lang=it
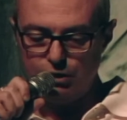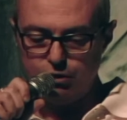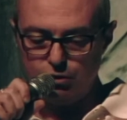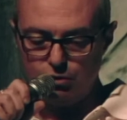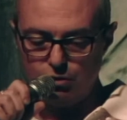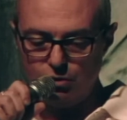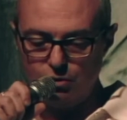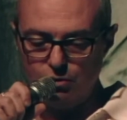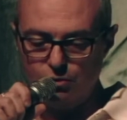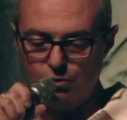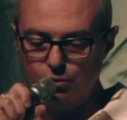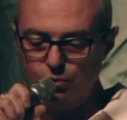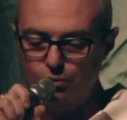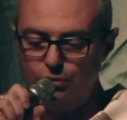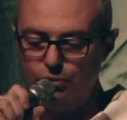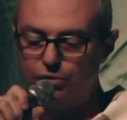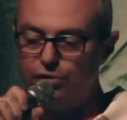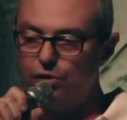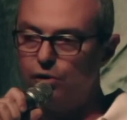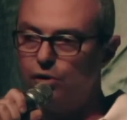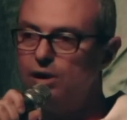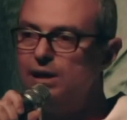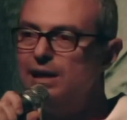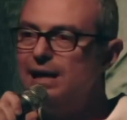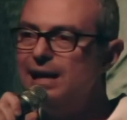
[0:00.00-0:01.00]

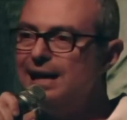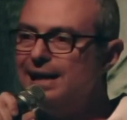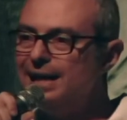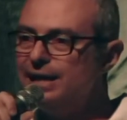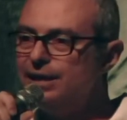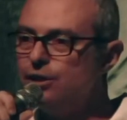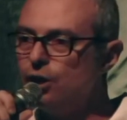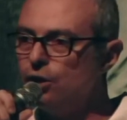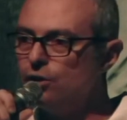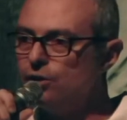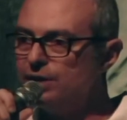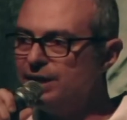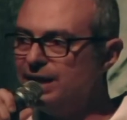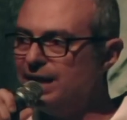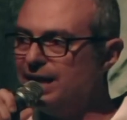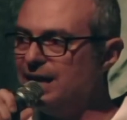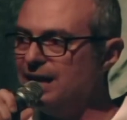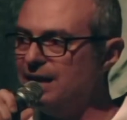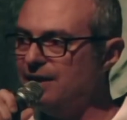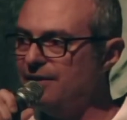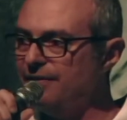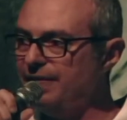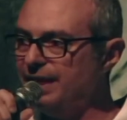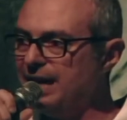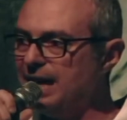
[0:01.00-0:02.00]
concluso le donne
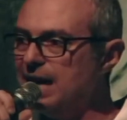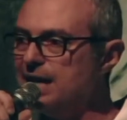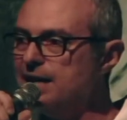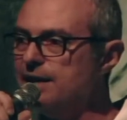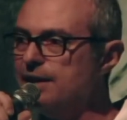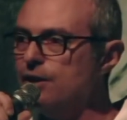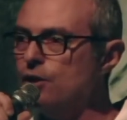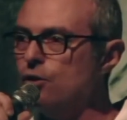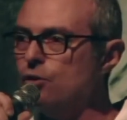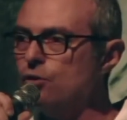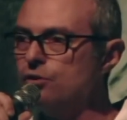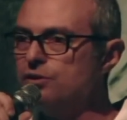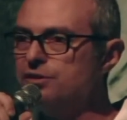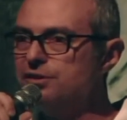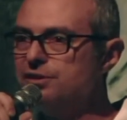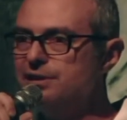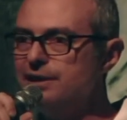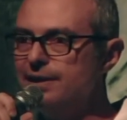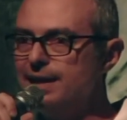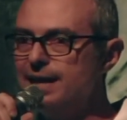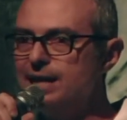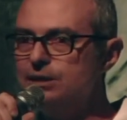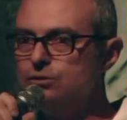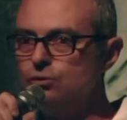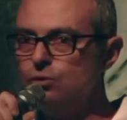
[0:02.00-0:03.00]
africane avevano
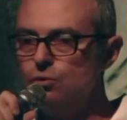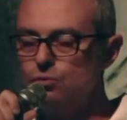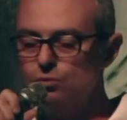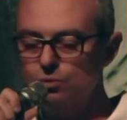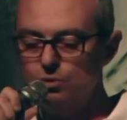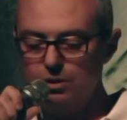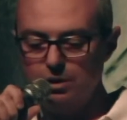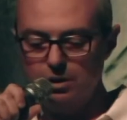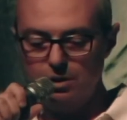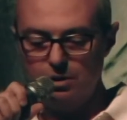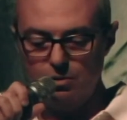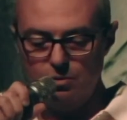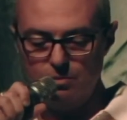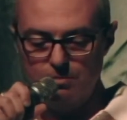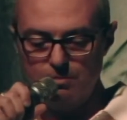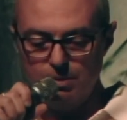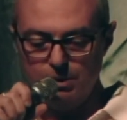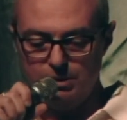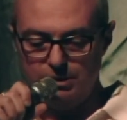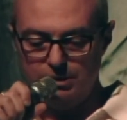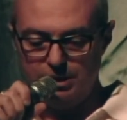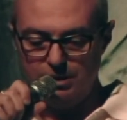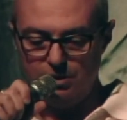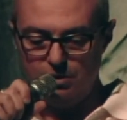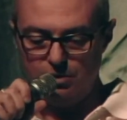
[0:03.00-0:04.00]
considerato un, un
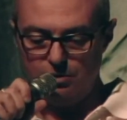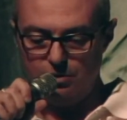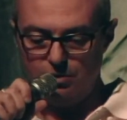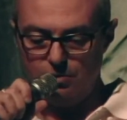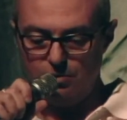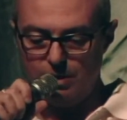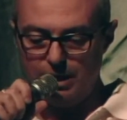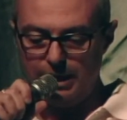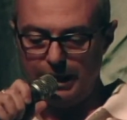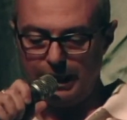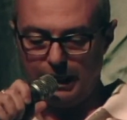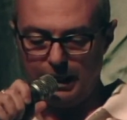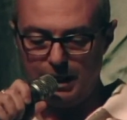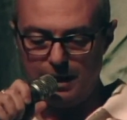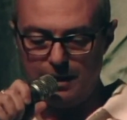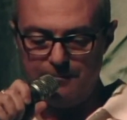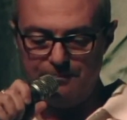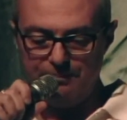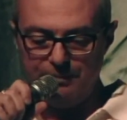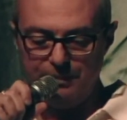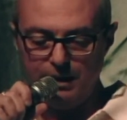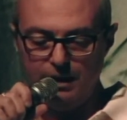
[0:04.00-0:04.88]
bottino di guerra.